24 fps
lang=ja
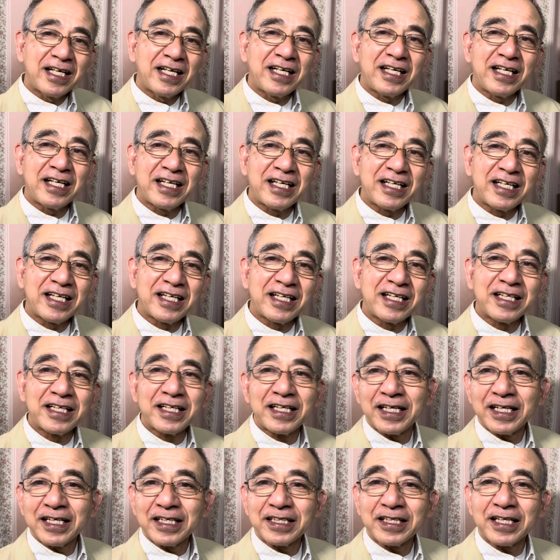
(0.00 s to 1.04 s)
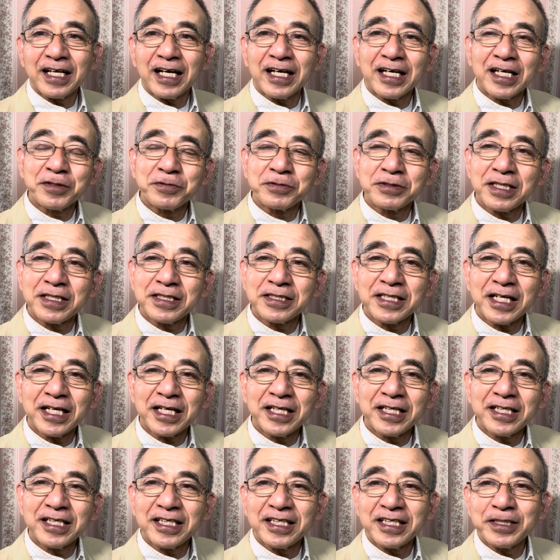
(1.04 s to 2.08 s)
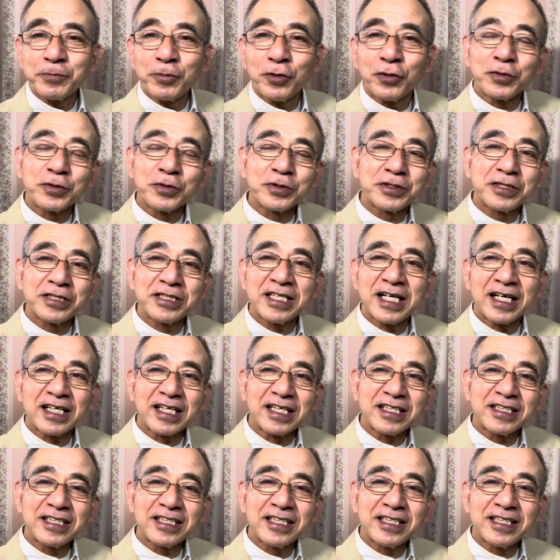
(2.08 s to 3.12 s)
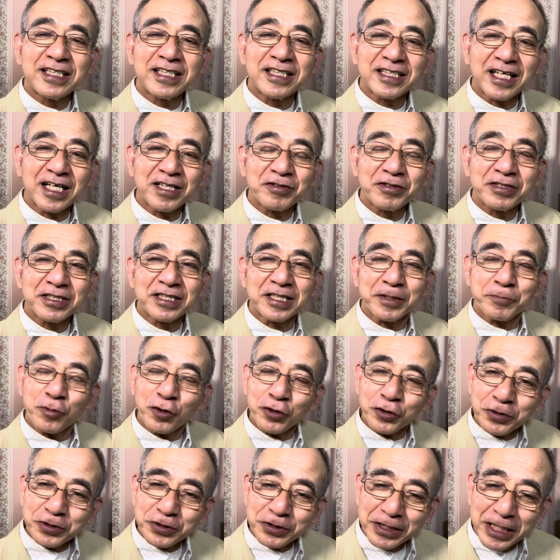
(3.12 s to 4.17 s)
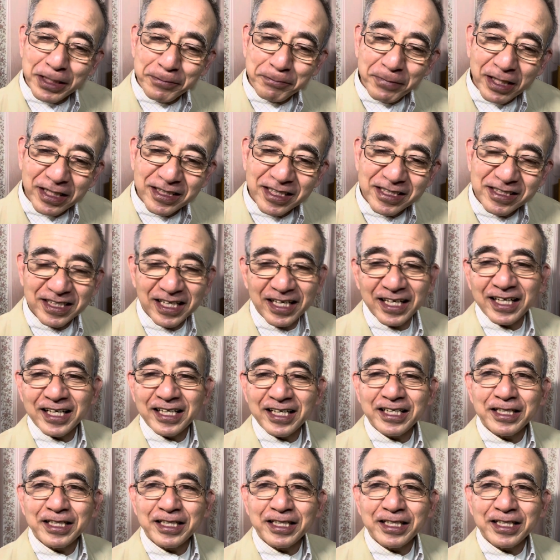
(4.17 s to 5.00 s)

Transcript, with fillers: えー大学の先生もスリランカに行ったと言って、もう40年前ですね。